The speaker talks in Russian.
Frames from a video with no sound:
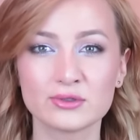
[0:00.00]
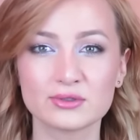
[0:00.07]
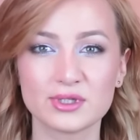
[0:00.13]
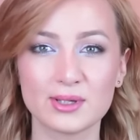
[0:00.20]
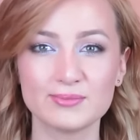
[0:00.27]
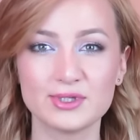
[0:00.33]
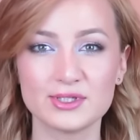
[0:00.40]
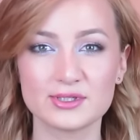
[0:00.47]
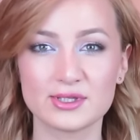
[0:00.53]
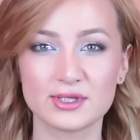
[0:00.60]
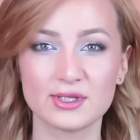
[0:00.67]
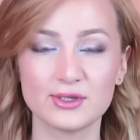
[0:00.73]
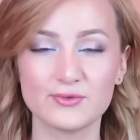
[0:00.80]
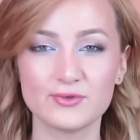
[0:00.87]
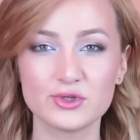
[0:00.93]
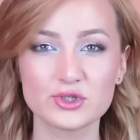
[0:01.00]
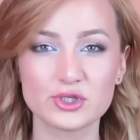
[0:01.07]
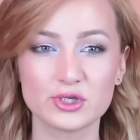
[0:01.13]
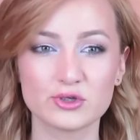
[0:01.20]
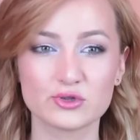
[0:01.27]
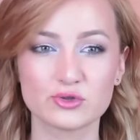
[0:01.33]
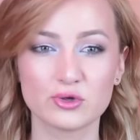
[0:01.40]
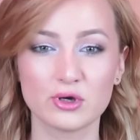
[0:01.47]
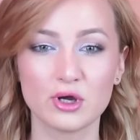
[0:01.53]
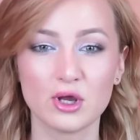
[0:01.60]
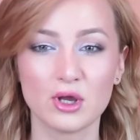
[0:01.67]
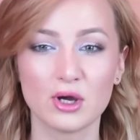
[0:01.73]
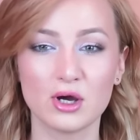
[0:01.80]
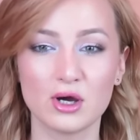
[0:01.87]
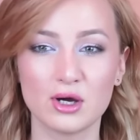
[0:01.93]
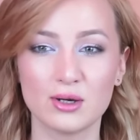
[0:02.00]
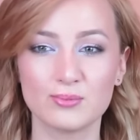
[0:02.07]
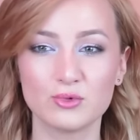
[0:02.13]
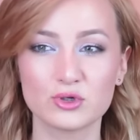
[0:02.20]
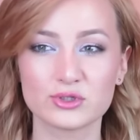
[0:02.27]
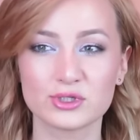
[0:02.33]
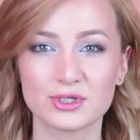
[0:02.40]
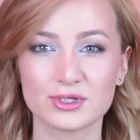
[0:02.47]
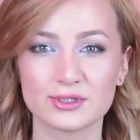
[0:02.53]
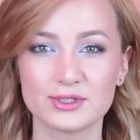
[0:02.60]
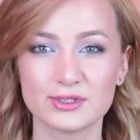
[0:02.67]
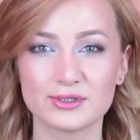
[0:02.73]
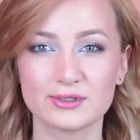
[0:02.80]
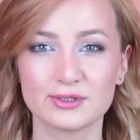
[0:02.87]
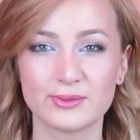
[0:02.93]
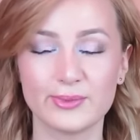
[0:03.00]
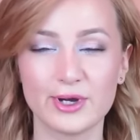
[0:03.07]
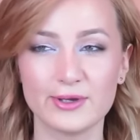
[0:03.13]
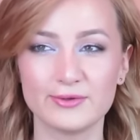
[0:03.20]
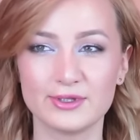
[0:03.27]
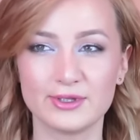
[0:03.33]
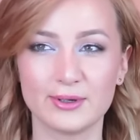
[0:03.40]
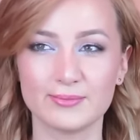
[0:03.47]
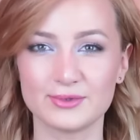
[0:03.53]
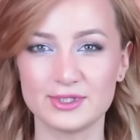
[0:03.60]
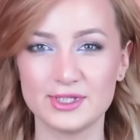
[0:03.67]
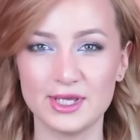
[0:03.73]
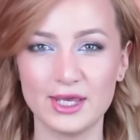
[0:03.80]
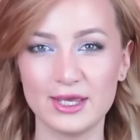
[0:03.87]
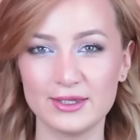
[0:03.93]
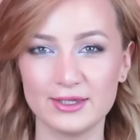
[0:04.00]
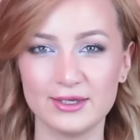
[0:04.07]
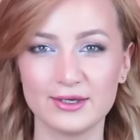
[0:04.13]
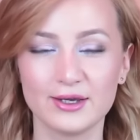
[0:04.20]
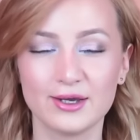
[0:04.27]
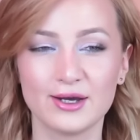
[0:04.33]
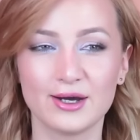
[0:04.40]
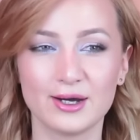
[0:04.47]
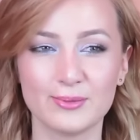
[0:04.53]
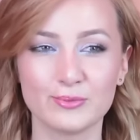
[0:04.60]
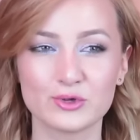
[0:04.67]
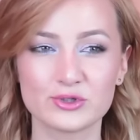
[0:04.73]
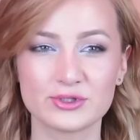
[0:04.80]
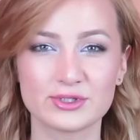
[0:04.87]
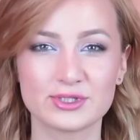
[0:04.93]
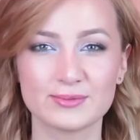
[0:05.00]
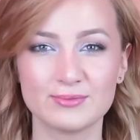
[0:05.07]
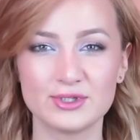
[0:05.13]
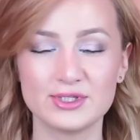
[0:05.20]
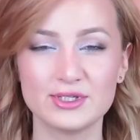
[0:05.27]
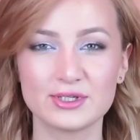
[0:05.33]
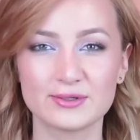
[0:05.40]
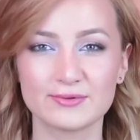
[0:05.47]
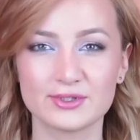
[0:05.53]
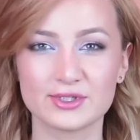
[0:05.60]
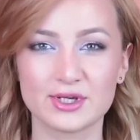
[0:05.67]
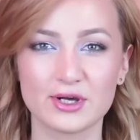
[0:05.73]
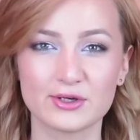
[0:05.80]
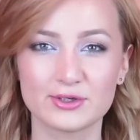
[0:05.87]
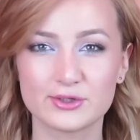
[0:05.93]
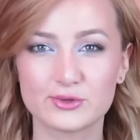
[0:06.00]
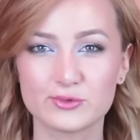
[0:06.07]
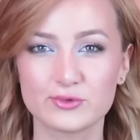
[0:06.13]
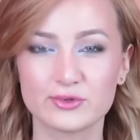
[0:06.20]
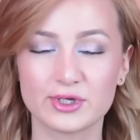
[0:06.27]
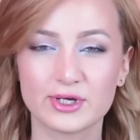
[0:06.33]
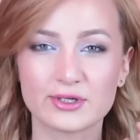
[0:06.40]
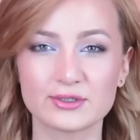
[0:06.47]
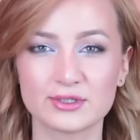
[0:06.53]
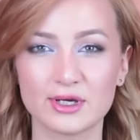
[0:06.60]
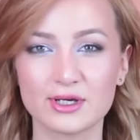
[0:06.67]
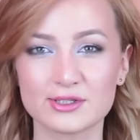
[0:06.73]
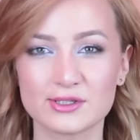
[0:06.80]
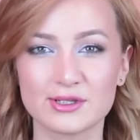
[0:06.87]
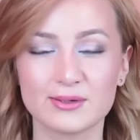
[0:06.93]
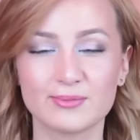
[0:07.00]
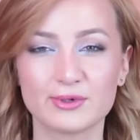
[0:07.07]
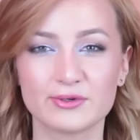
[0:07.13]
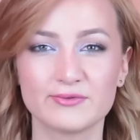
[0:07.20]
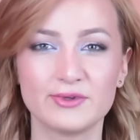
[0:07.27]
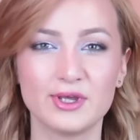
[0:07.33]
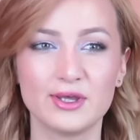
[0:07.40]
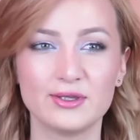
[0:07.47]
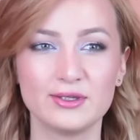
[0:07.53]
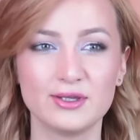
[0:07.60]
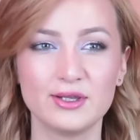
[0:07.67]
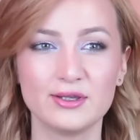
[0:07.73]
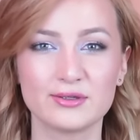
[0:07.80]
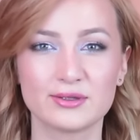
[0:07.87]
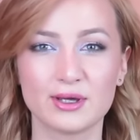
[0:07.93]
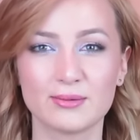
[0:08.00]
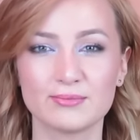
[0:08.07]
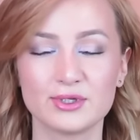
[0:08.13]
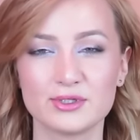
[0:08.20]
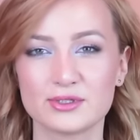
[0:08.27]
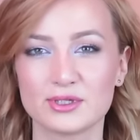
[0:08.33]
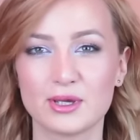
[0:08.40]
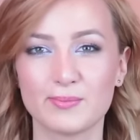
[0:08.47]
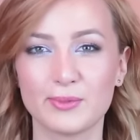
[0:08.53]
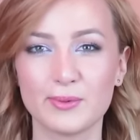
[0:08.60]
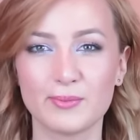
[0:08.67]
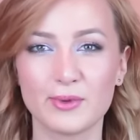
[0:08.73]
но там есть такие фишки, что можно где-то добавить там тени, можно сымитировать, как рисуют карандаш для бровей, или там, я не знаю,